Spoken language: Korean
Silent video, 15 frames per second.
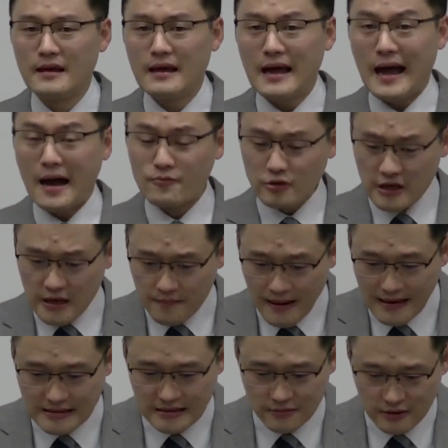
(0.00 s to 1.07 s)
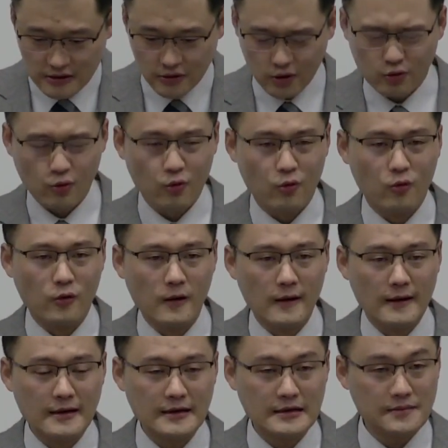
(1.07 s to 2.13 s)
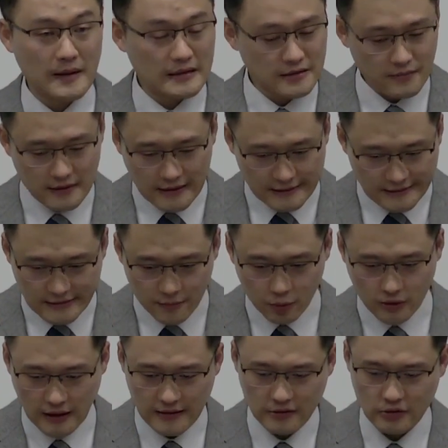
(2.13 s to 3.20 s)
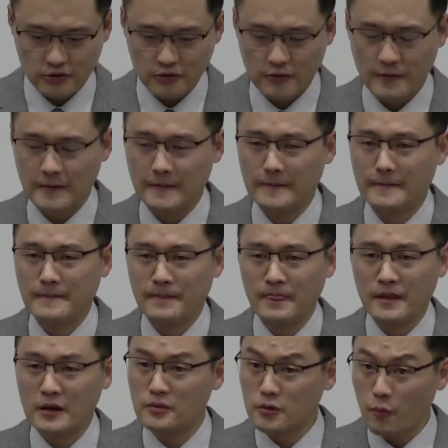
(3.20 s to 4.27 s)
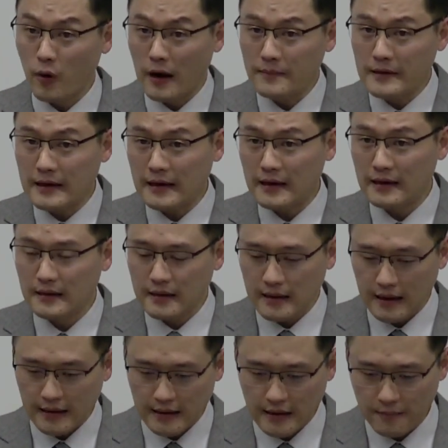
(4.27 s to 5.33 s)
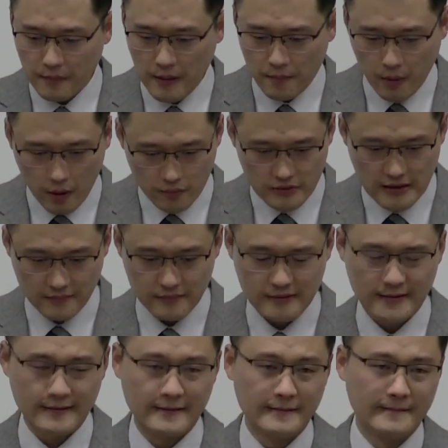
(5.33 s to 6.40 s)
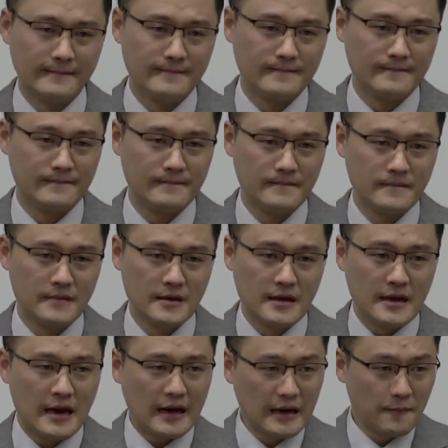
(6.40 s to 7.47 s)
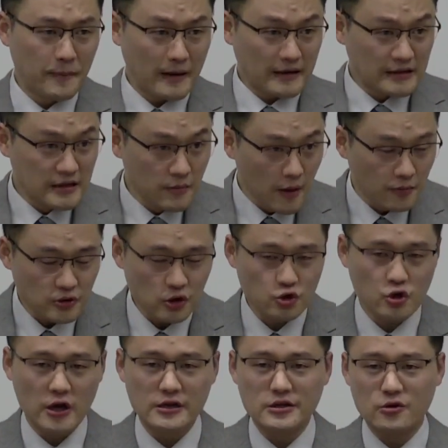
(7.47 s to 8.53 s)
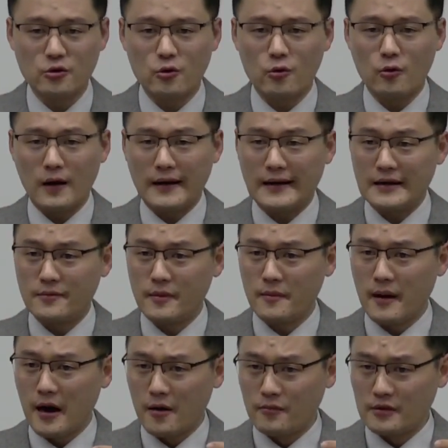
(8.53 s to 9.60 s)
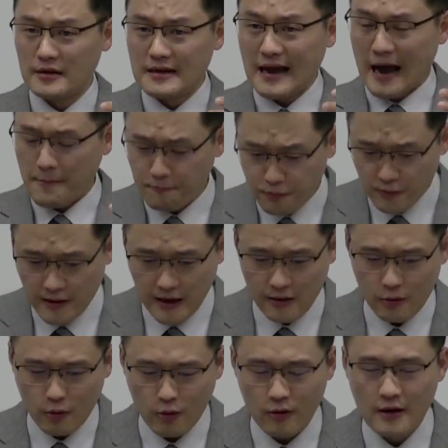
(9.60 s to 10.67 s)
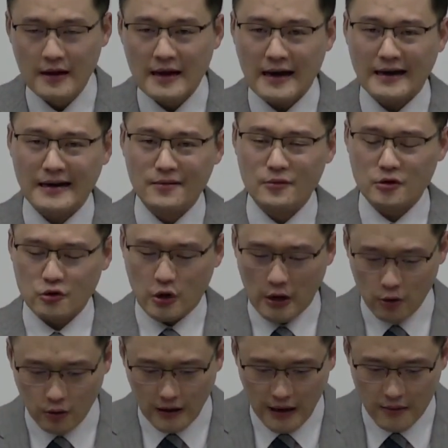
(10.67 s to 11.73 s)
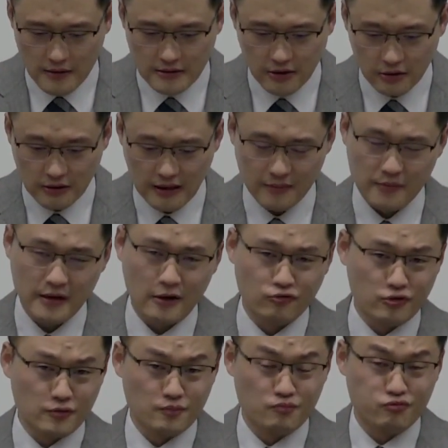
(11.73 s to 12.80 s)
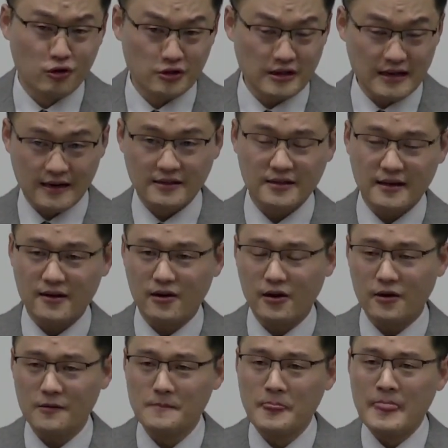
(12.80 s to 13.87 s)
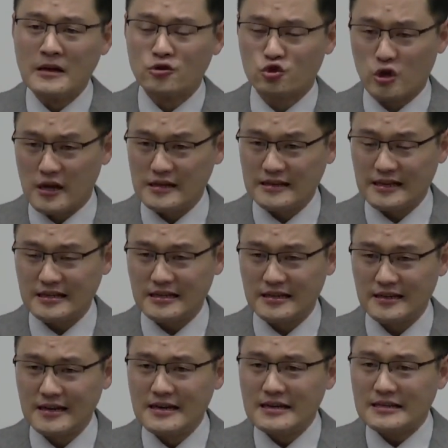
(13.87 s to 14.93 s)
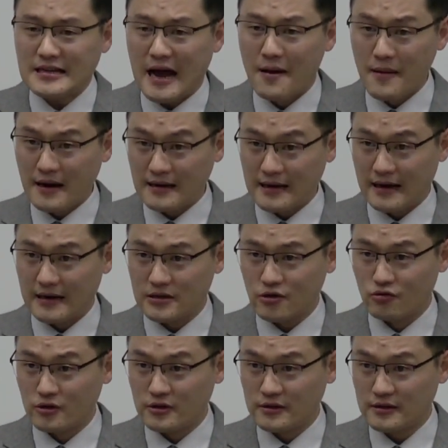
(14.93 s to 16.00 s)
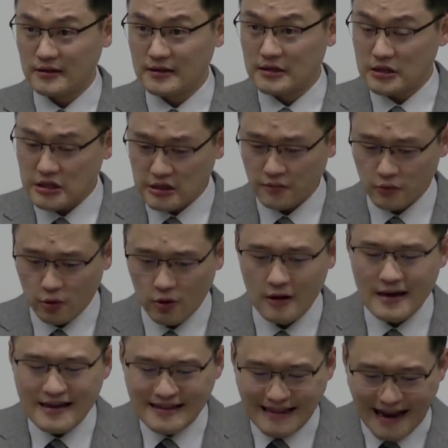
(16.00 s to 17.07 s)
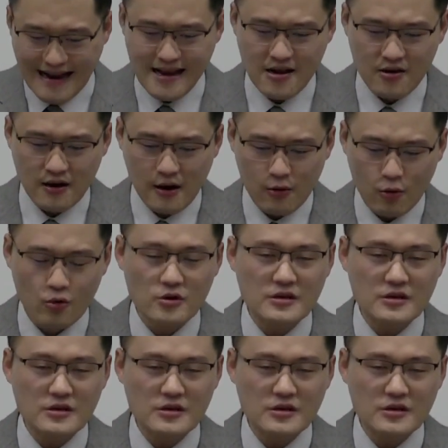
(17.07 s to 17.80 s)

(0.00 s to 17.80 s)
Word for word: 아무리 말씀을 들어도 그 말씀을 깨닫지 못하는 거죠. 그러면서 뭐 합니까? 하나님 앞에 범죄합니다. 하나님 앞에 끊임없이 죄 짓고 하나님의 마음을 아프게 하고 하나님을 괴롭게 하면서 어떻게 합니까? 우리는 무엇을 향해 달려가요? 죄의 삭신 사망을 향해서 우리는 지금도 달려가고